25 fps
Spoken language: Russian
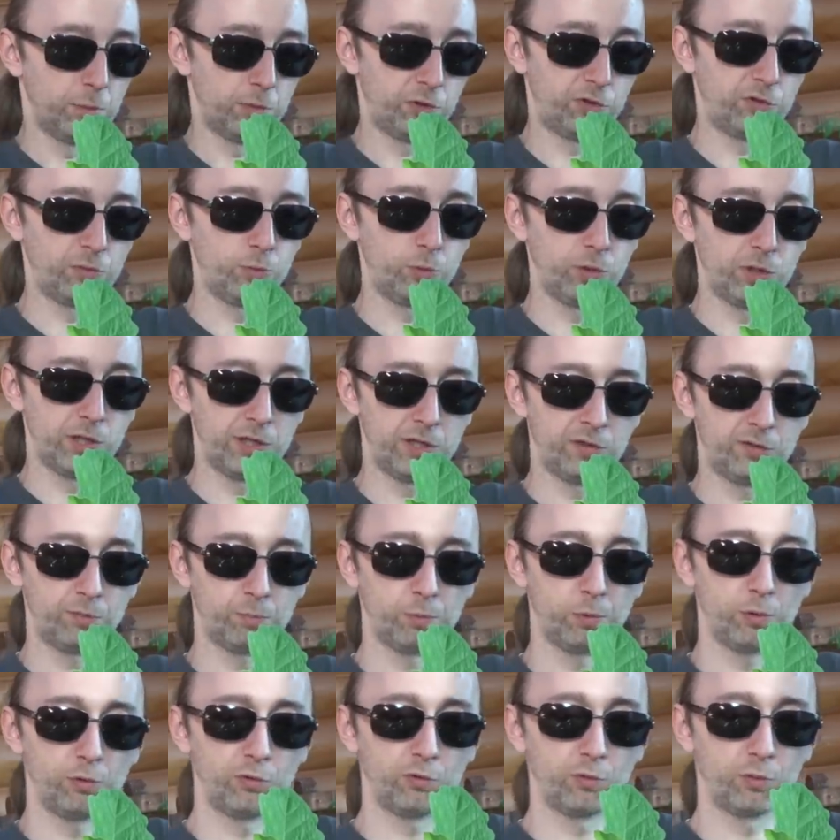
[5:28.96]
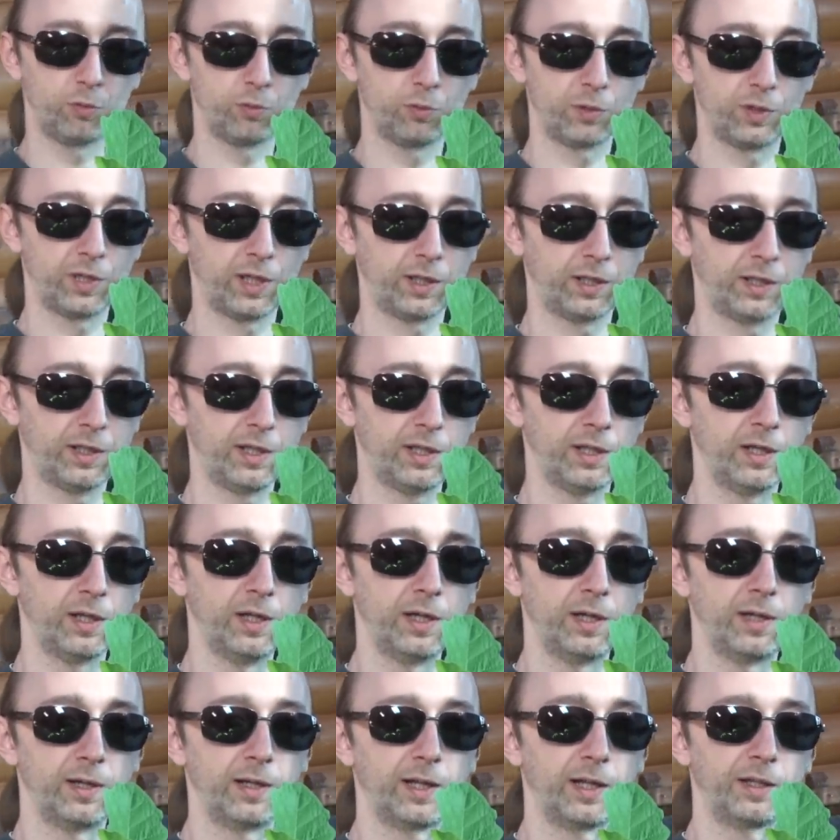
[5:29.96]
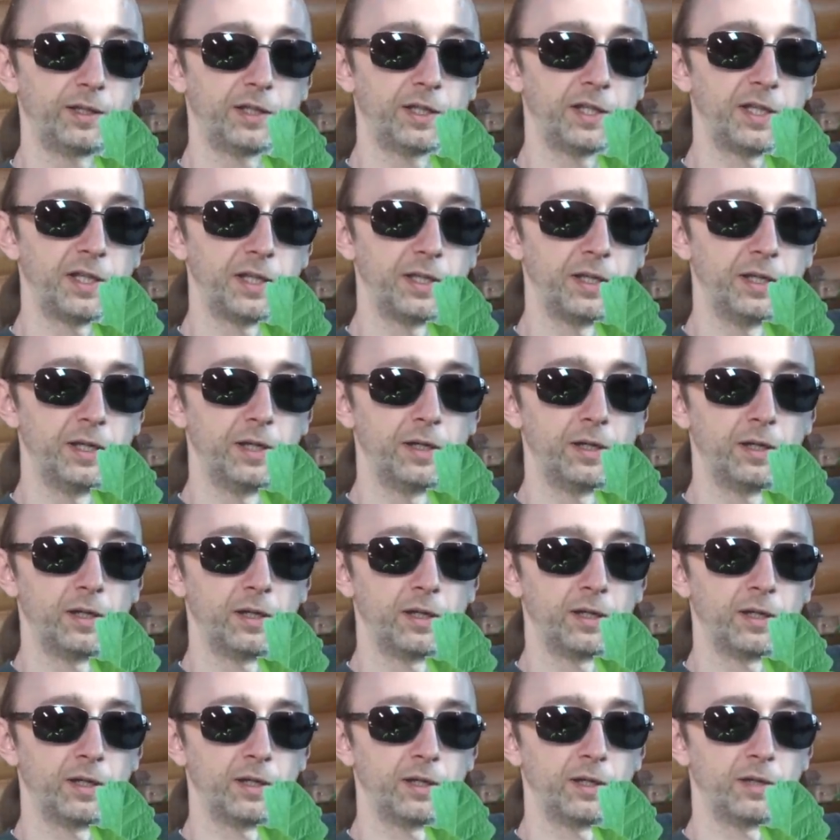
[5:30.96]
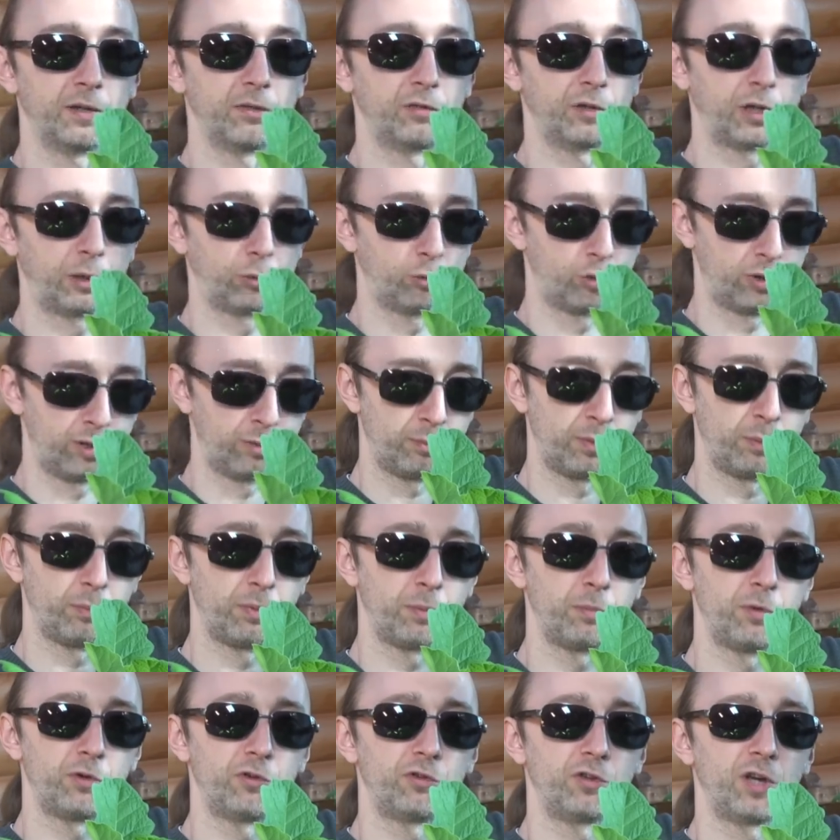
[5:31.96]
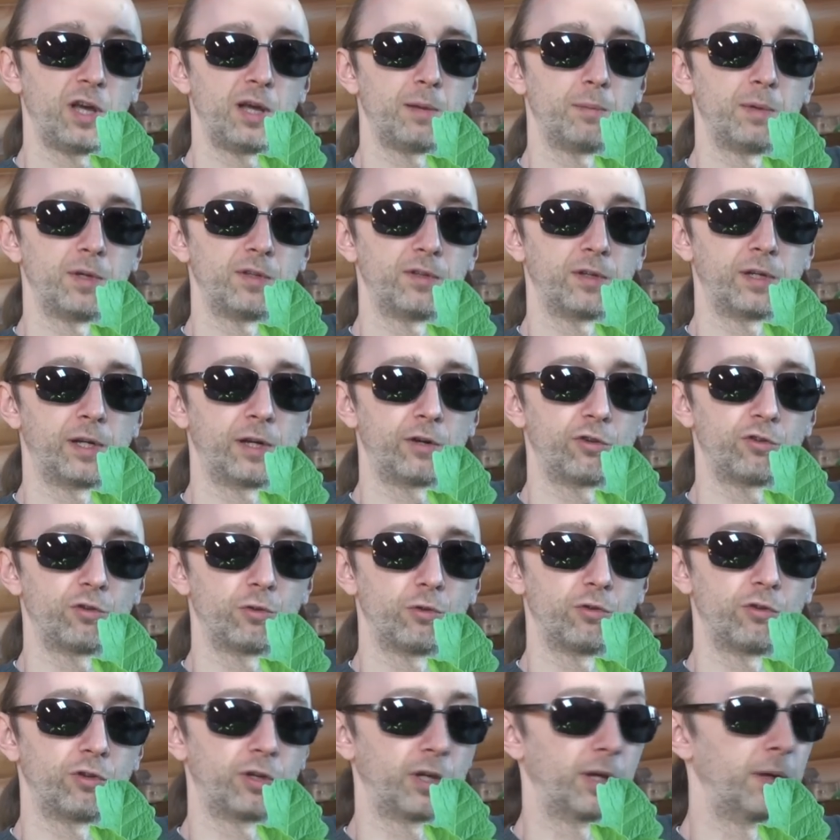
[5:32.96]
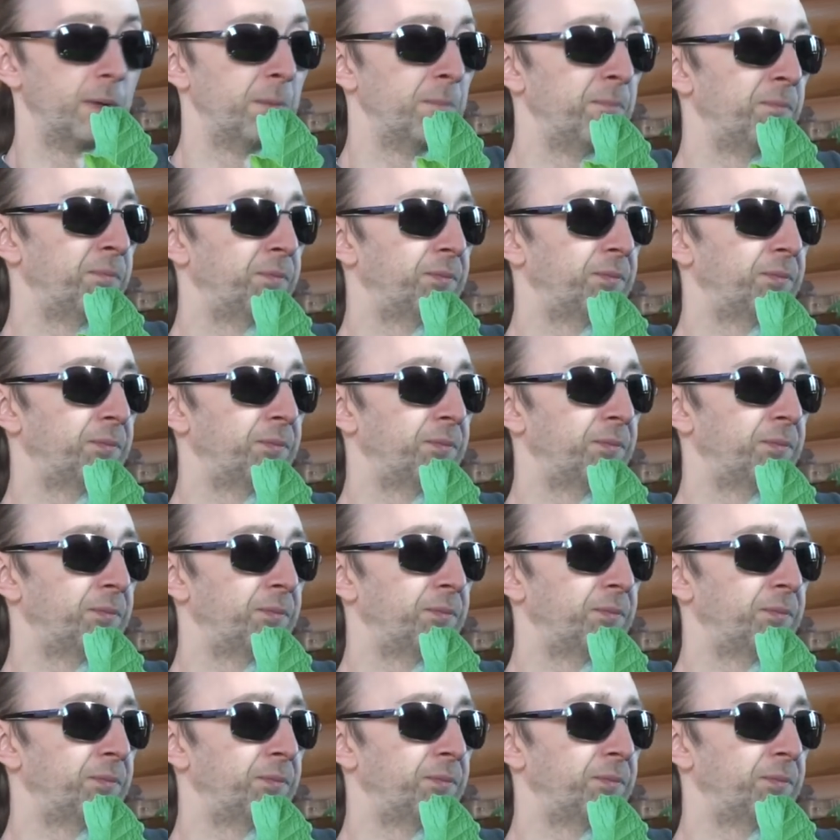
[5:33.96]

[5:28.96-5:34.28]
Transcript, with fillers: Почему я использую вот такие лотки, э, в которые мы помещаем эти горшочки.